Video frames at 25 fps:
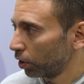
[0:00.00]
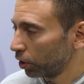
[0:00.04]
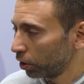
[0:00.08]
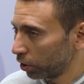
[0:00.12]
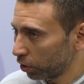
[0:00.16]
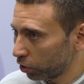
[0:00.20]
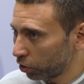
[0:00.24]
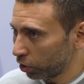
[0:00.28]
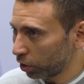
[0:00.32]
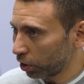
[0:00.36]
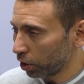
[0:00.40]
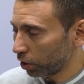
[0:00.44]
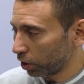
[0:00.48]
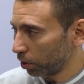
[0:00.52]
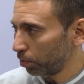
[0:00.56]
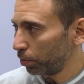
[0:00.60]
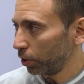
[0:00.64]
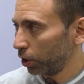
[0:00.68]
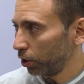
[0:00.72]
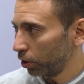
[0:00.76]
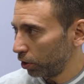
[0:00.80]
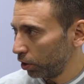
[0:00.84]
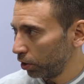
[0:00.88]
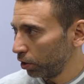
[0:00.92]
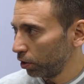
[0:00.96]
Они должны как-то
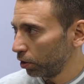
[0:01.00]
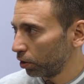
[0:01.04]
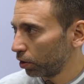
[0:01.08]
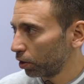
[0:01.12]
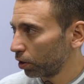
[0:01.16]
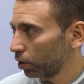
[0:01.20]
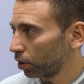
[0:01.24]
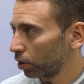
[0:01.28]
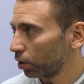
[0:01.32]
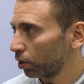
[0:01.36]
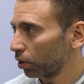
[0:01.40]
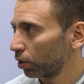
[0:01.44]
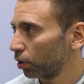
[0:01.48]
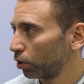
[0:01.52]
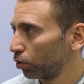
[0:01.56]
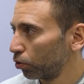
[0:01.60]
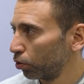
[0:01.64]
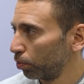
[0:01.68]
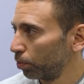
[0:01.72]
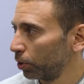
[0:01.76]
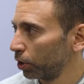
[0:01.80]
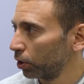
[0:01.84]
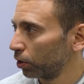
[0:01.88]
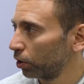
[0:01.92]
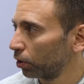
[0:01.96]
перейти на, и
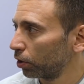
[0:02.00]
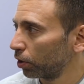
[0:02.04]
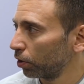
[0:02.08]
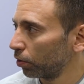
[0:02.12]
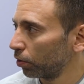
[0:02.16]
купить этот